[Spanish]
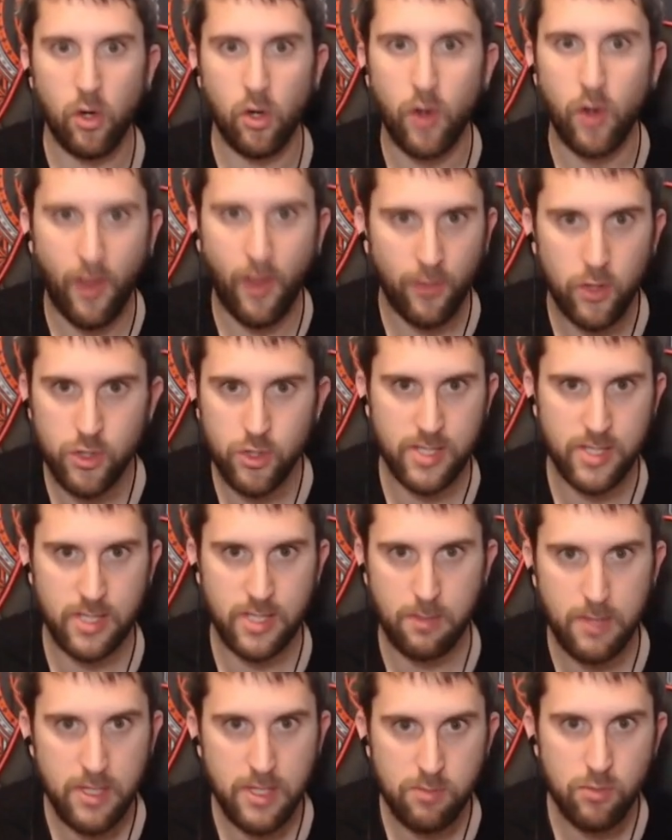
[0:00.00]
clonándose a
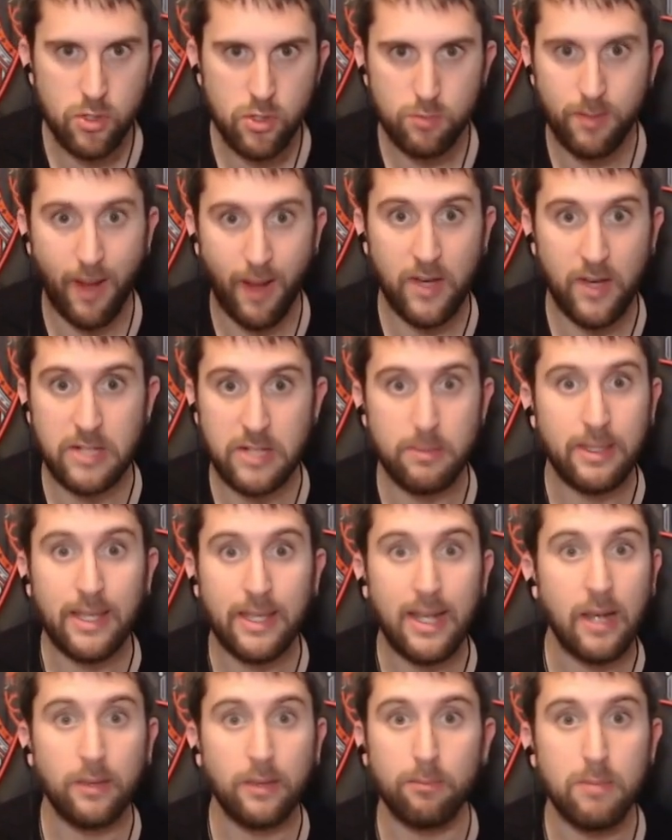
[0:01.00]
sí mismos para
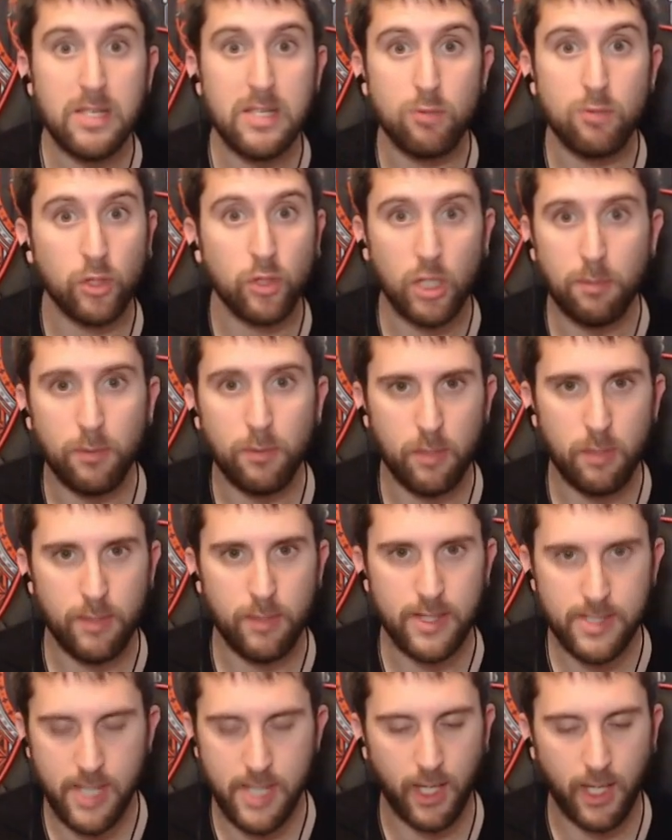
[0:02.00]
transmitir el mismo tipo de
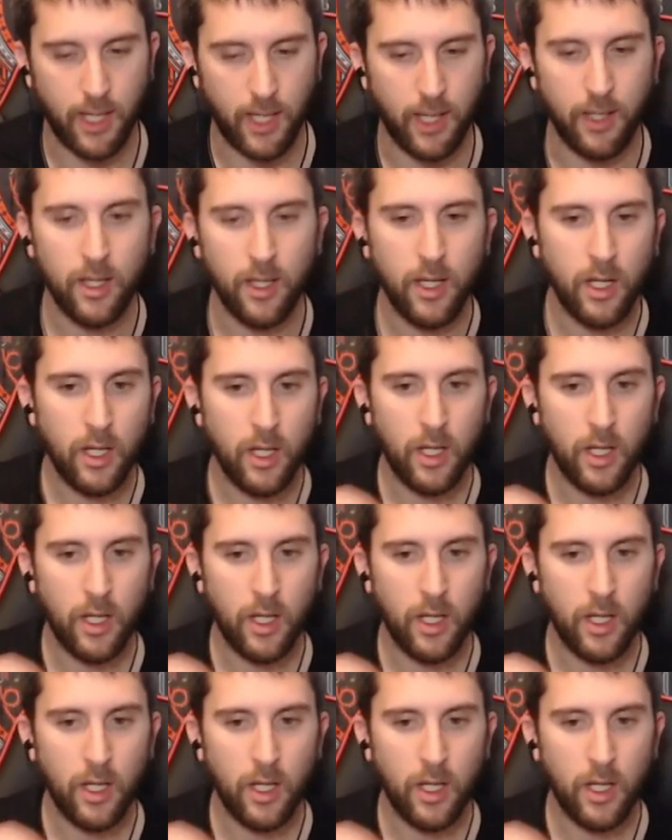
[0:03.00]
mensaje.